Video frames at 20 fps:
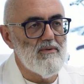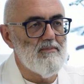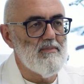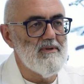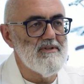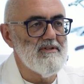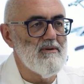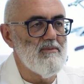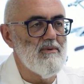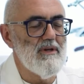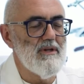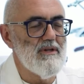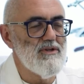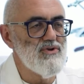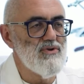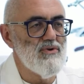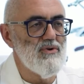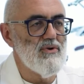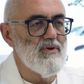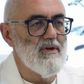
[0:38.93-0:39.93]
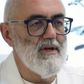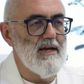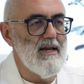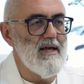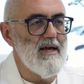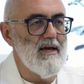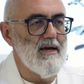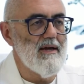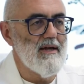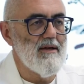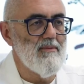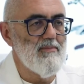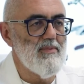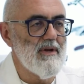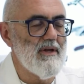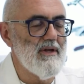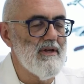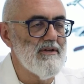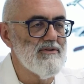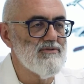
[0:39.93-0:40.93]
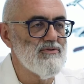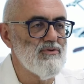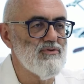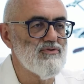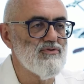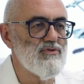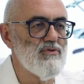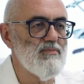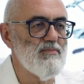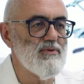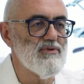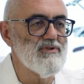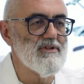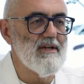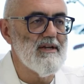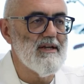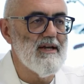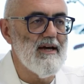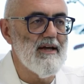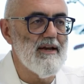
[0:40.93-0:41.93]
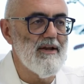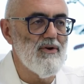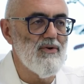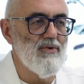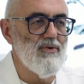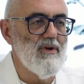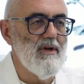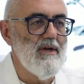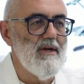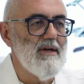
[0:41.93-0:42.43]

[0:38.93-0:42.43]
pensiamo alle ginocchia, alle anche, perché sono sottoposte al carico.